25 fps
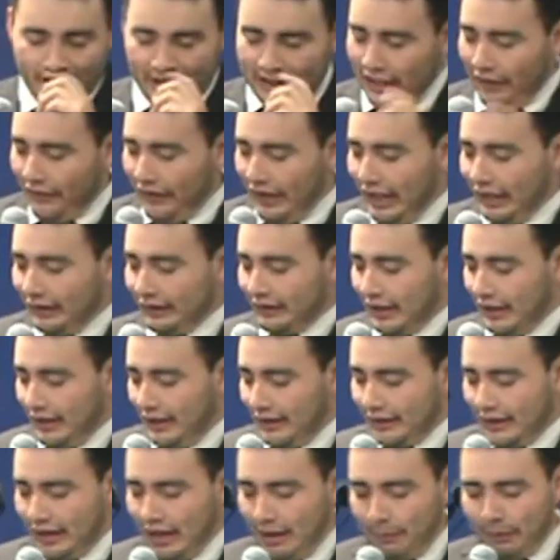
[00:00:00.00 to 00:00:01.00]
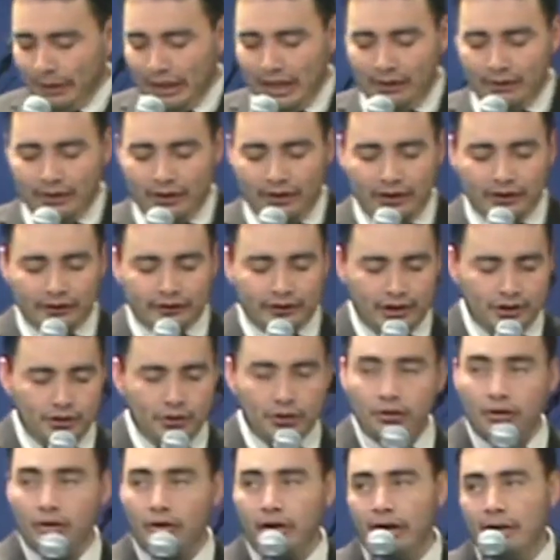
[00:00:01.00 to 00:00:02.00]
En adelante dice la palabra del
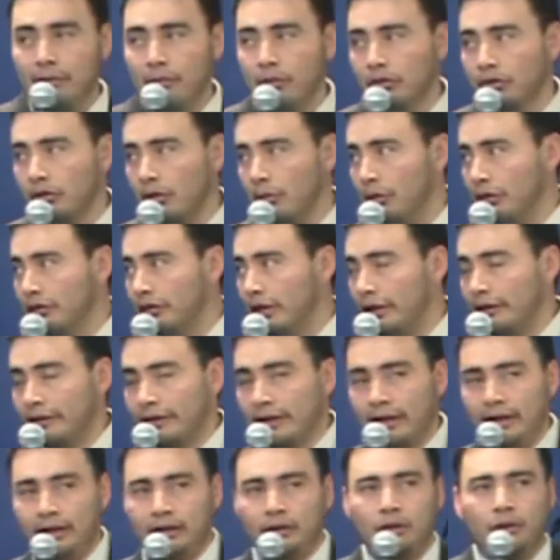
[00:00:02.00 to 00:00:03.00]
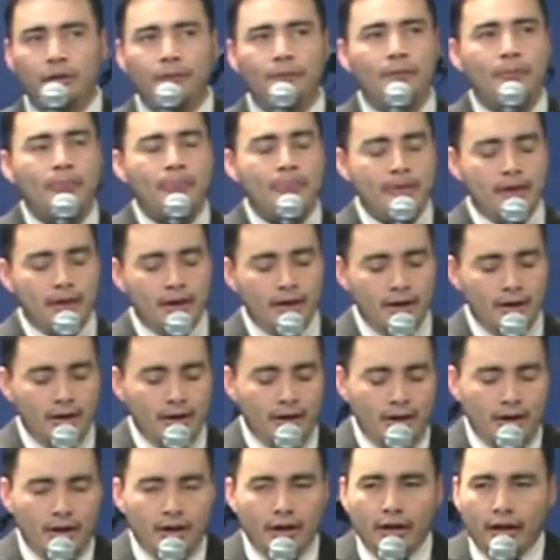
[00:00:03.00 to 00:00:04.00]
Señor, lo leemos como está escrito.
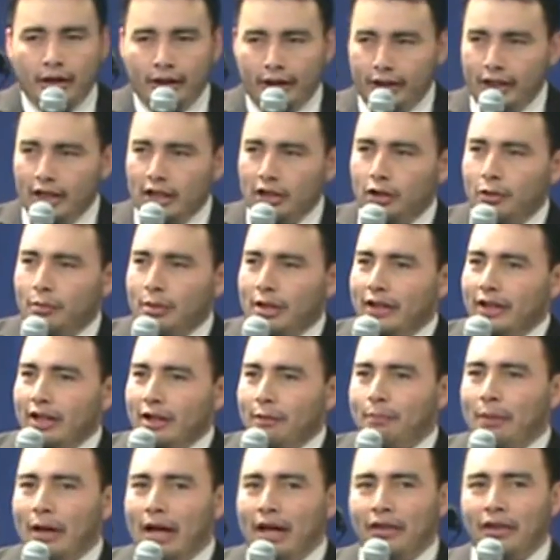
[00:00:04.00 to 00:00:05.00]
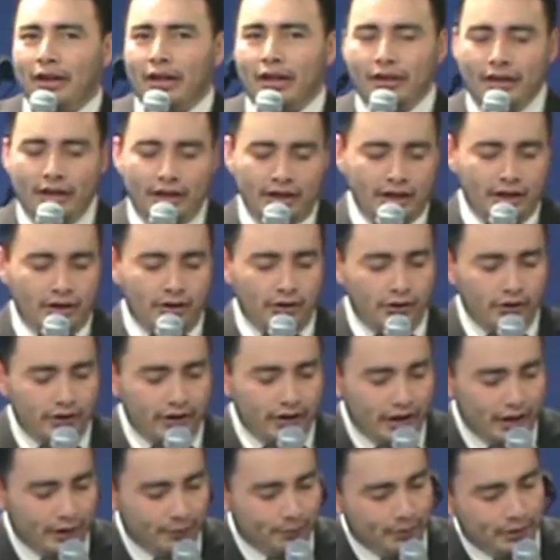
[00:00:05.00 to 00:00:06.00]
En el nombre del Padre, del Hijo
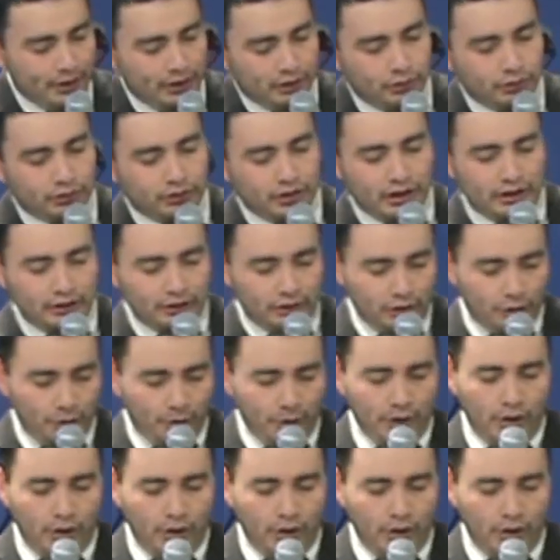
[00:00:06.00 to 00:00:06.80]
y del Espíritu Santo.